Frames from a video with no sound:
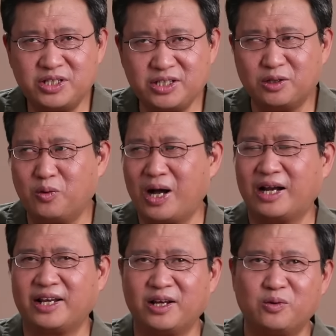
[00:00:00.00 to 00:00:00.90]
计
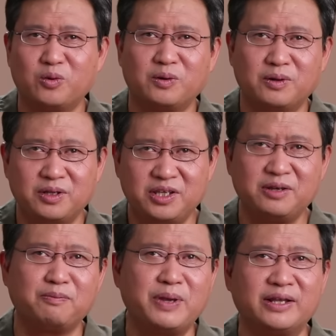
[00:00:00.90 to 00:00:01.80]
划、灵活
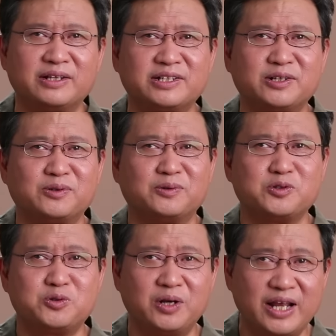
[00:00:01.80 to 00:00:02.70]
应变的这种
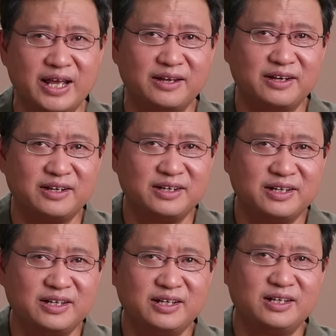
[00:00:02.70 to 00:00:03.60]
训练，
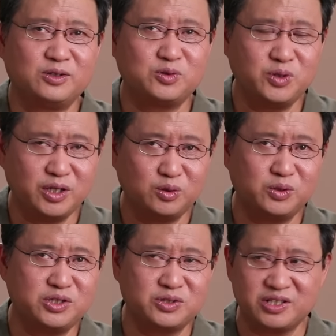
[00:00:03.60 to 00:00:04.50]
最
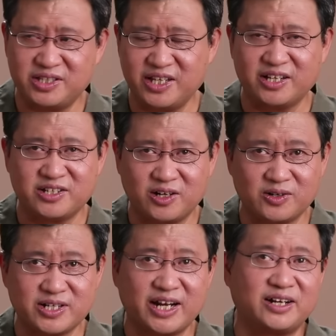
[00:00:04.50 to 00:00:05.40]
多就是见
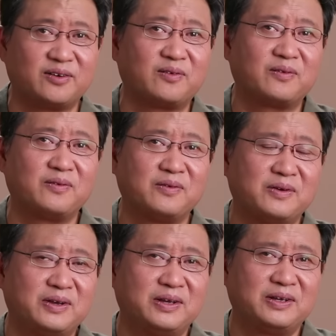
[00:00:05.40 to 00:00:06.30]
招拆招。
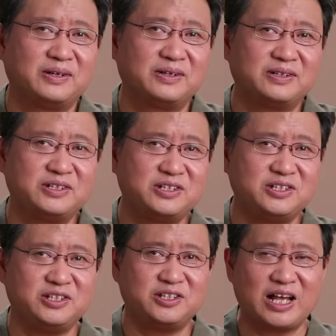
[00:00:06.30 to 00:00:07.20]

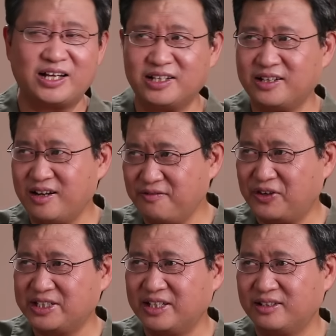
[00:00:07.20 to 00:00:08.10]
你拿，然后
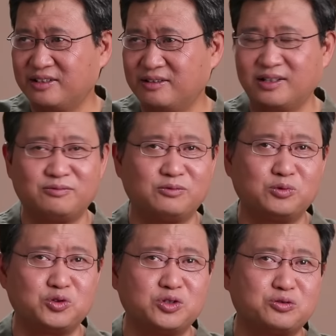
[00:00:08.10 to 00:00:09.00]
发现
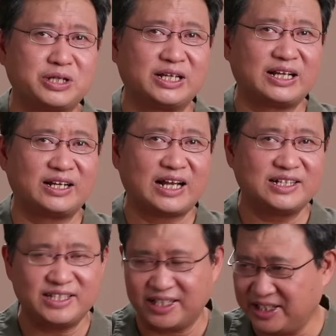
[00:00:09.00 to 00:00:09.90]
乌军出现了
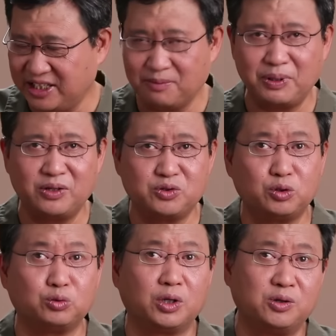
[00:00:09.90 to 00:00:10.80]
拿几个营的兵力
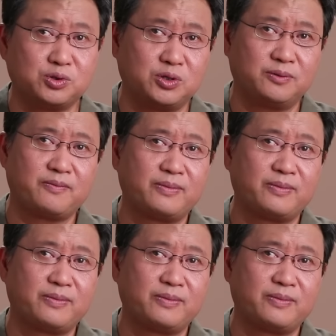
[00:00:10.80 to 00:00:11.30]
去堵漏去，